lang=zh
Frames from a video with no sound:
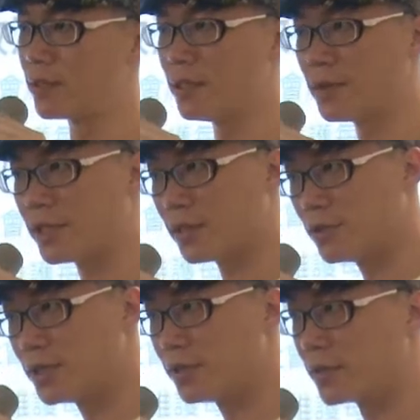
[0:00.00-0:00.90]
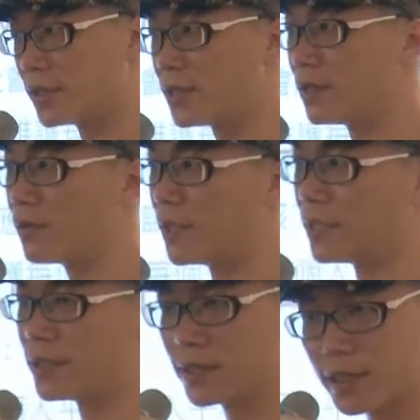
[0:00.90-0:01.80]
基本言论自由的社会
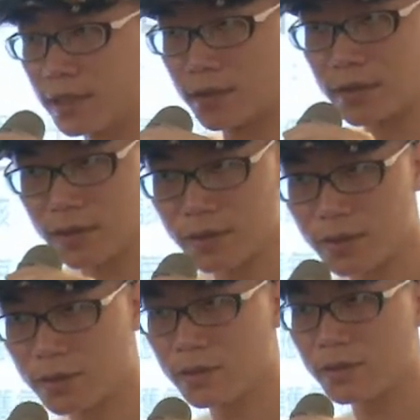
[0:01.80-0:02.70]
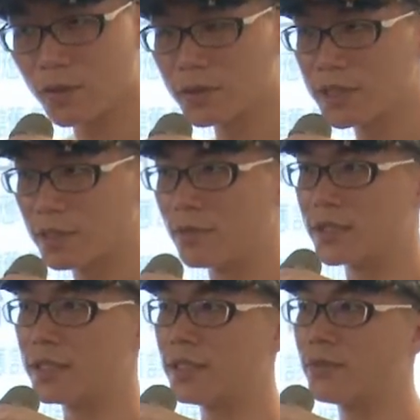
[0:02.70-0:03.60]
是可以供给我这些